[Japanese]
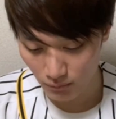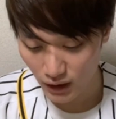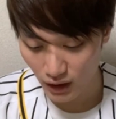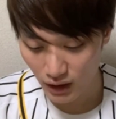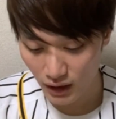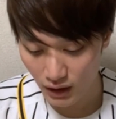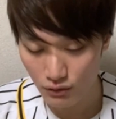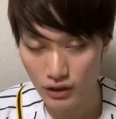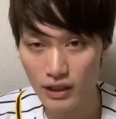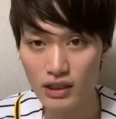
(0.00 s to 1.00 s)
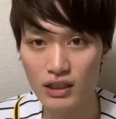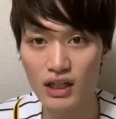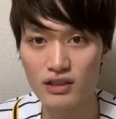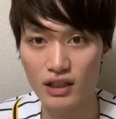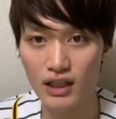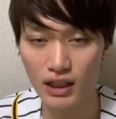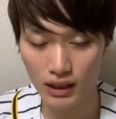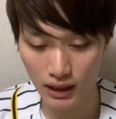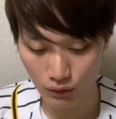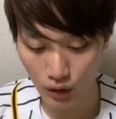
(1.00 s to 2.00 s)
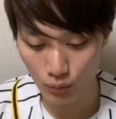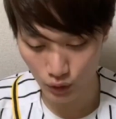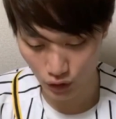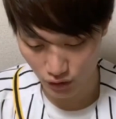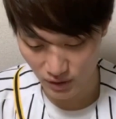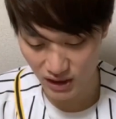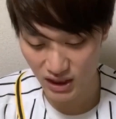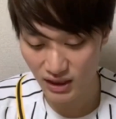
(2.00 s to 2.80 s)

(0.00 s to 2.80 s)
まあなかなかの成績なんじゃないかなとは思っております。